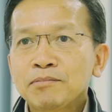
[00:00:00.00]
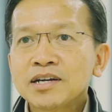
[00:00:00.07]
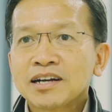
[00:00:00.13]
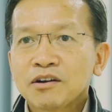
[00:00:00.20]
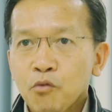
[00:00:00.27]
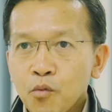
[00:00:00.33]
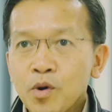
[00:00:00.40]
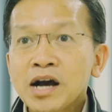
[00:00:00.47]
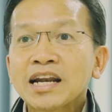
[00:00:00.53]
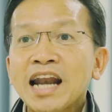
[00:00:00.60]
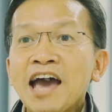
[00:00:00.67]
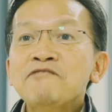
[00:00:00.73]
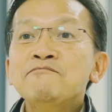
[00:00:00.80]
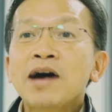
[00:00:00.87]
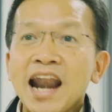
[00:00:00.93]
เรื่อง work
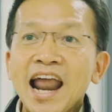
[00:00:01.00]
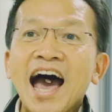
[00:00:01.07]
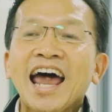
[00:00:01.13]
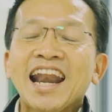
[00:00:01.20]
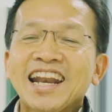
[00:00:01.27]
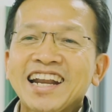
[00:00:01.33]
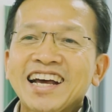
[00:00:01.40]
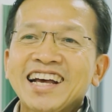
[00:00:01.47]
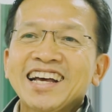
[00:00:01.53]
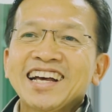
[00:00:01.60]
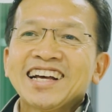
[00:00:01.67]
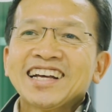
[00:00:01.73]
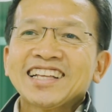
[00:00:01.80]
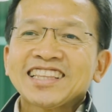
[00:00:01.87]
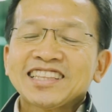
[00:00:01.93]
life balance
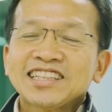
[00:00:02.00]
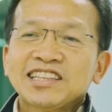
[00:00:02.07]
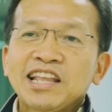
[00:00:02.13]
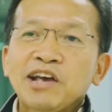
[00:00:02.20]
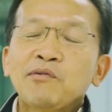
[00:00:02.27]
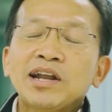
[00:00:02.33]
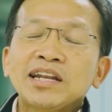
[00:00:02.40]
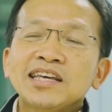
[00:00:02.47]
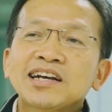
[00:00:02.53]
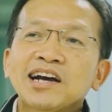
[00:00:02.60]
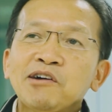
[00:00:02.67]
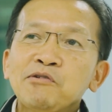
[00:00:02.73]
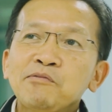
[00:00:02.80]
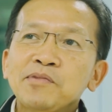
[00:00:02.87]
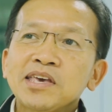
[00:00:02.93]
ในวันที่
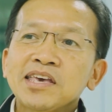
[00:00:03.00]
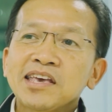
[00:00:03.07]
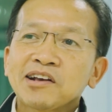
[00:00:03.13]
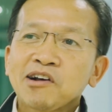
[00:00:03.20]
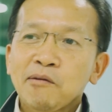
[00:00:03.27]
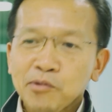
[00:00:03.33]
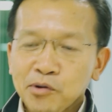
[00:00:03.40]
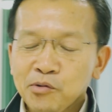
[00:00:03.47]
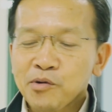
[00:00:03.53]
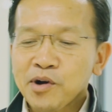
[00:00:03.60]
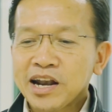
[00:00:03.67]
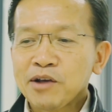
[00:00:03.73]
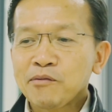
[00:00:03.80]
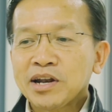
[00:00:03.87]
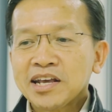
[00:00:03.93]
เขามีครอบครัว
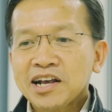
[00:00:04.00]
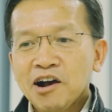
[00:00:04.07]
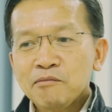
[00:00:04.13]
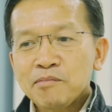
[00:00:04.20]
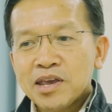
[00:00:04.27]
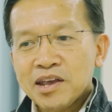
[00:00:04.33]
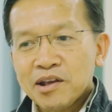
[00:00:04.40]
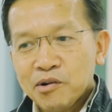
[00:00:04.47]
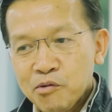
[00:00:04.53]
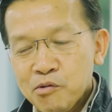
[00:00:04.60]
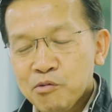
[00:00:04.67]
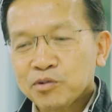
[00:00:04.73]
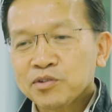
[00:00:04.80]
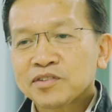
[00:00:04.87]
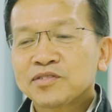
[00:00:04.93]
ในวันที่เขามี
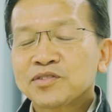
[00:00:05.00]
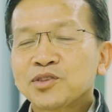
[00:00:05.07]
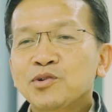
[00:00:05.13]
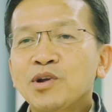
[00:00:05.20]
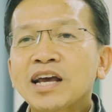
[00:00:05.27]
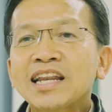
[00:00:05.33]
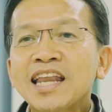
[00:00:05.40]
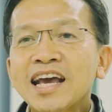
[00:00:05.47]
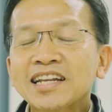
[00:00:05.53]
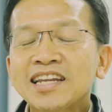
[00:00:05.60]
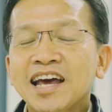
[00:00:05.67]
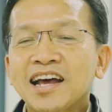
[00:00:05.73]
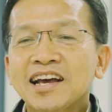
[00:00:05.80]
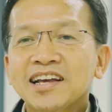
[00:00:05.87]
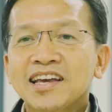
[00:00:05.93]
ลูกตัวเล็กๆ
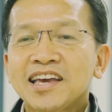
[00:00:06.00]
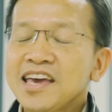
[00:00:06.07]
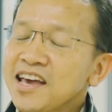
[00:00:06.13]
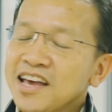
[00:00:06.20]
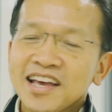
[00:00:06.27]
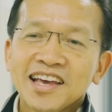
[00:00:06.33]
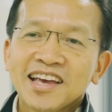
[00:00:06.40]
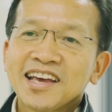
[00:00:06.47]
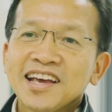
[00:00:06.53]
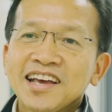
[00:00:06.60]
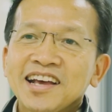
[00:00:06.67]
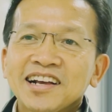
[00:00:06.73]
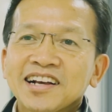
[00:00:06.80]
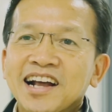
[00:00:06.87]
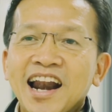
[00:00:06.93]
เนี่ยเอ๊ะ
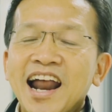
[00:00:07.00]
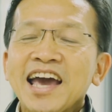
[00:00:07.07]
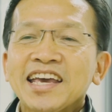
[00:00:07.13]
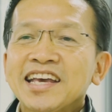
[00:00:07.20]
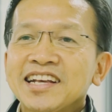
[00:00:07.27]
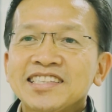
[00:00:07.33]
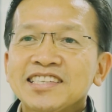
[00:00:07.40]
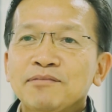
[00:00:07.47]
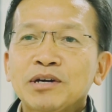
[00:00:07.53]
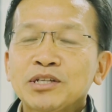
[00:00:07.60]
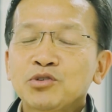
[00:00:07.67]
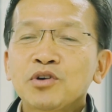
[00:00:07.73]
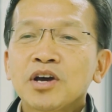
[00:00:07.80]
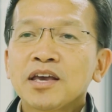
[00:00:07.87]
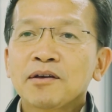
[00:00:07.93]
ใครจะมา
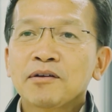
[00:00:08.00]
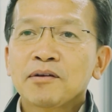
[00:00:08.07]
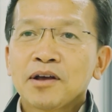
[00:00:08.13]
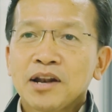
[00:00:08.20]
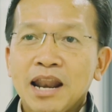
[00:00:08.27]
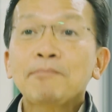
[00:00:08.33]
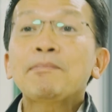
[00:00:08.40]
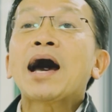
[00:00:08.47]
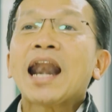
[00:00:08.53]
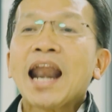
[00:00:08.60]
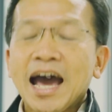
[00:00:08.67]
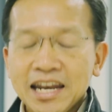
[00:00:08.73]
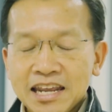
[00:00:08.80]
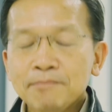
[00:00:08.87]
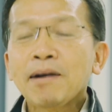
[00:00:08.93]
ช่วยรับภา
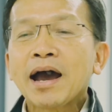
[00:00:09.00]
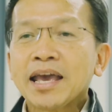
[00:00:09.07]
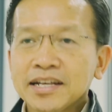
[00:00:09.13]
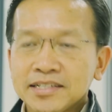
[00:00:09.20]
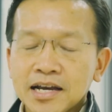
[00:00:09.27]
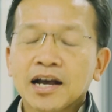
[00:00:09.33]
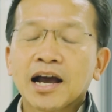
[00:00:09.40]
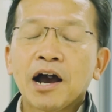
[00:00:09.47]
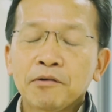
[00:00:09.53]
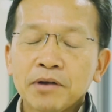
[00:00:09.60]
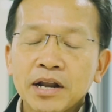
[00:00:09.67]
ระนี้ไปจากเขา